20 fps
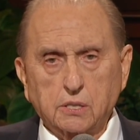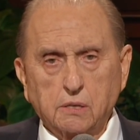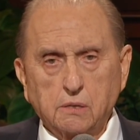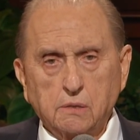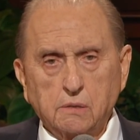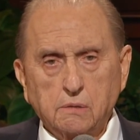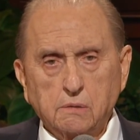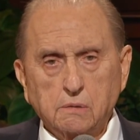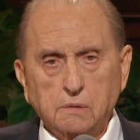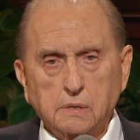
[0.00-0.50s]

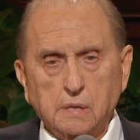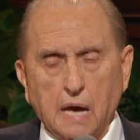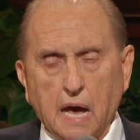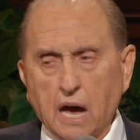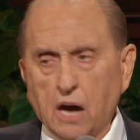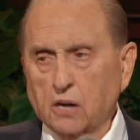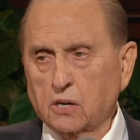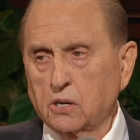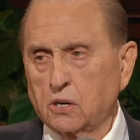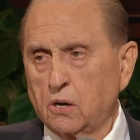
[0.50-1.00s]
毒品、
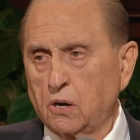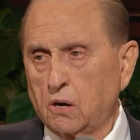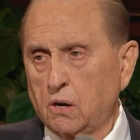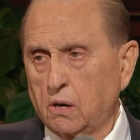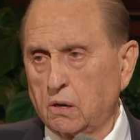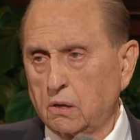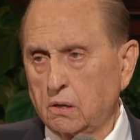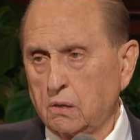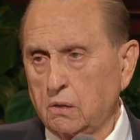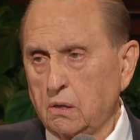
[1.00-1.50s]
酒
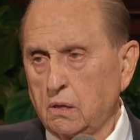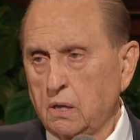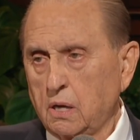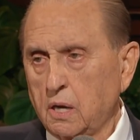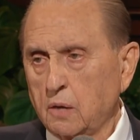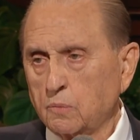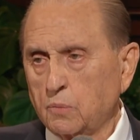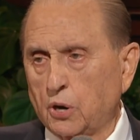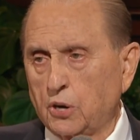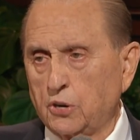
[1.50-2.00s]
精、
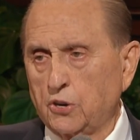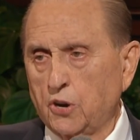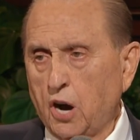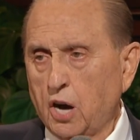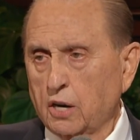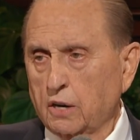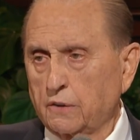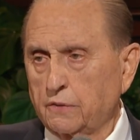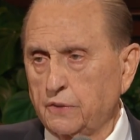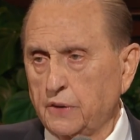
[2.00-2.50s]
色
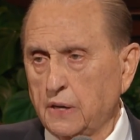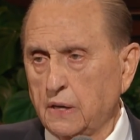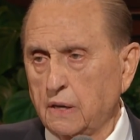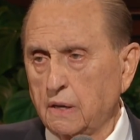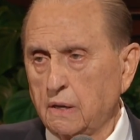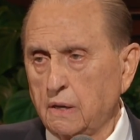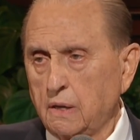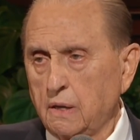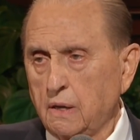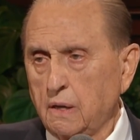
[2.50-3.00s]
情
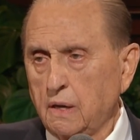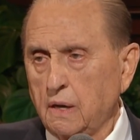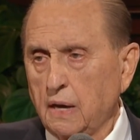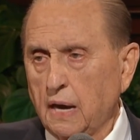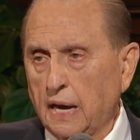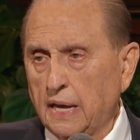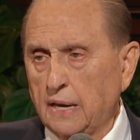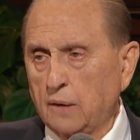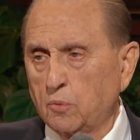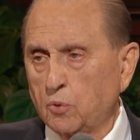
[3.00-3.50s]
和不
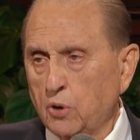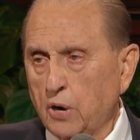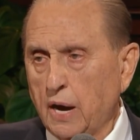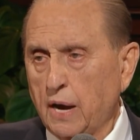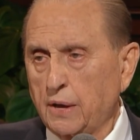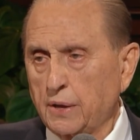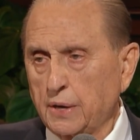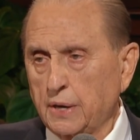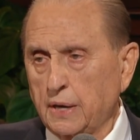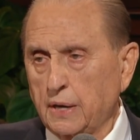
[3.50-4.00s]
道德的
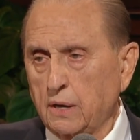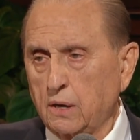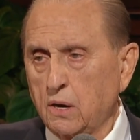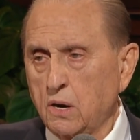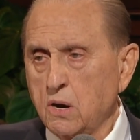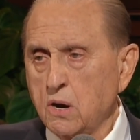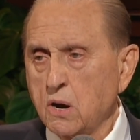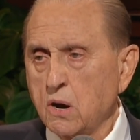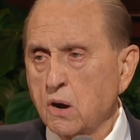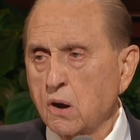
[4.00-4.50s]
行为，
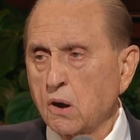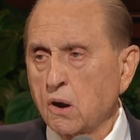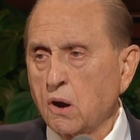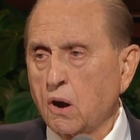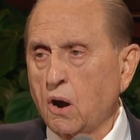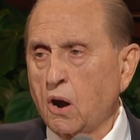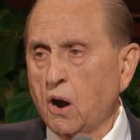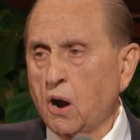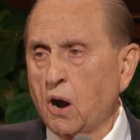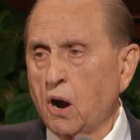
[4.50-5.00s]

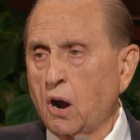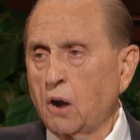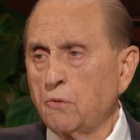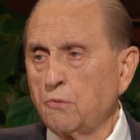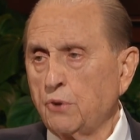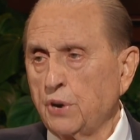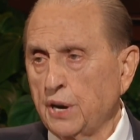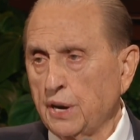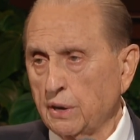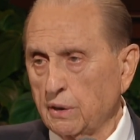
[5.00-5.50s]
的
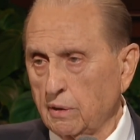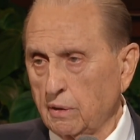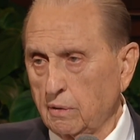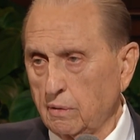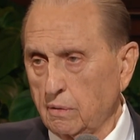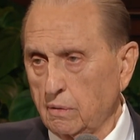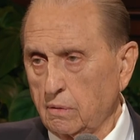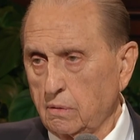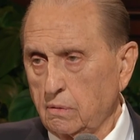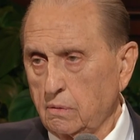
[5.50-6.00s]
确都会
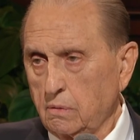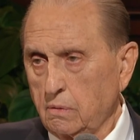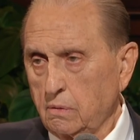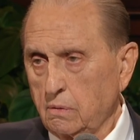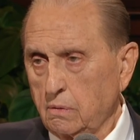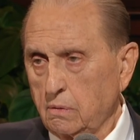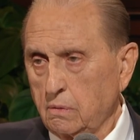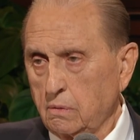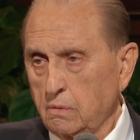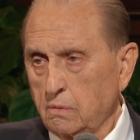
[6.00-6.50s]
让人
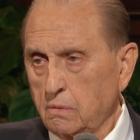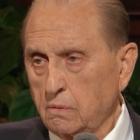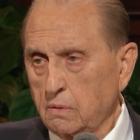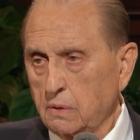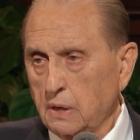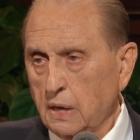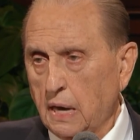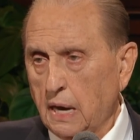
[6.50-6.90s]
上瘾。